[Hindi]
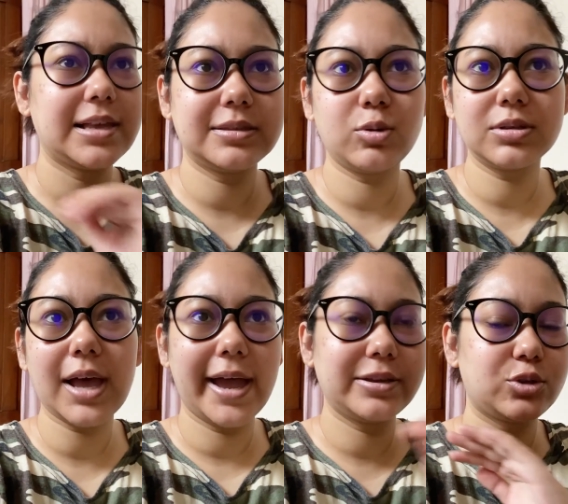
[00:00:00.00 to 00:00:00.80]
आज दोज
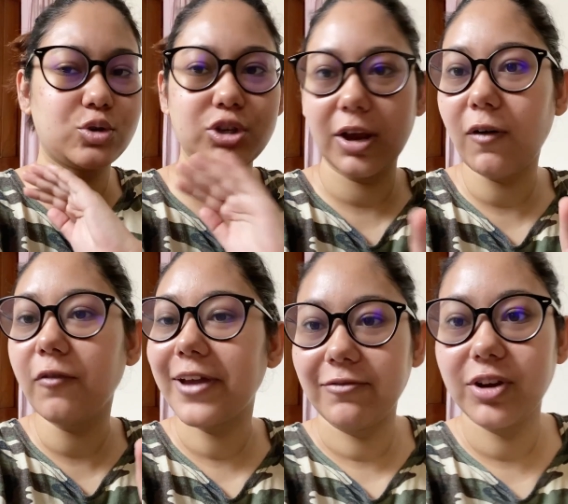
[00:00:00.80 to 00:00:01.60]
गायज टू शेव
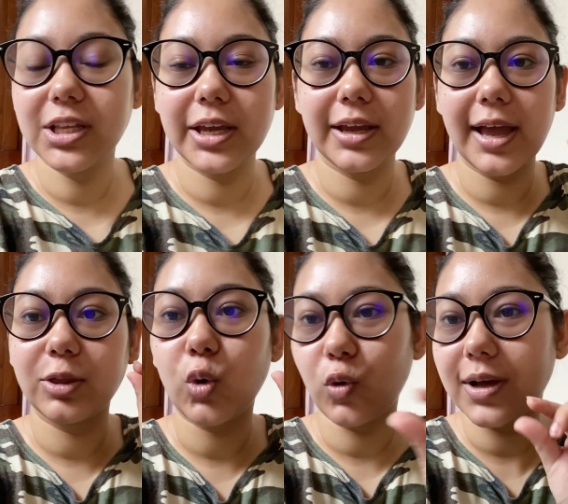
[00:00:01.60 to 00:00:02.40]
ऑफ थिंग
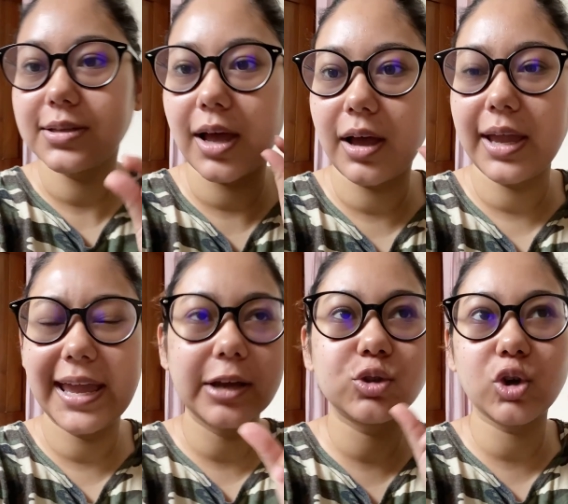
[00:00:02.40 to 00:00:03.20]
एंड थोड़ा सा
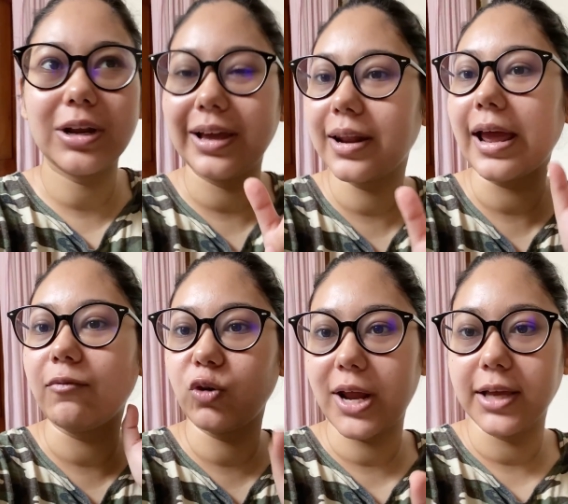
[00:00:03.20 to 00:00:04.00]
एक जो लेयर है
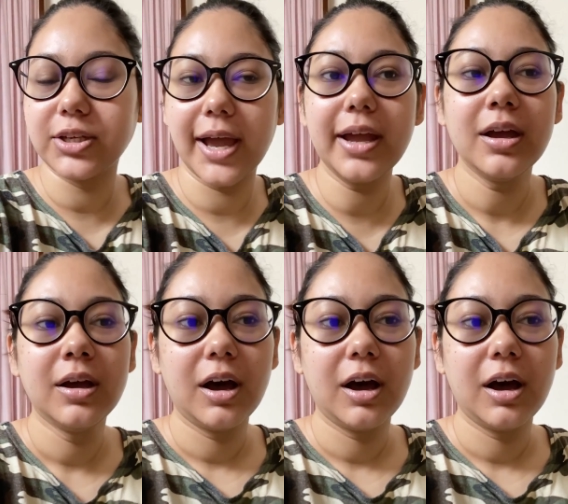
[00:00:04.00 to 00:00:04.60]
वो रह जाए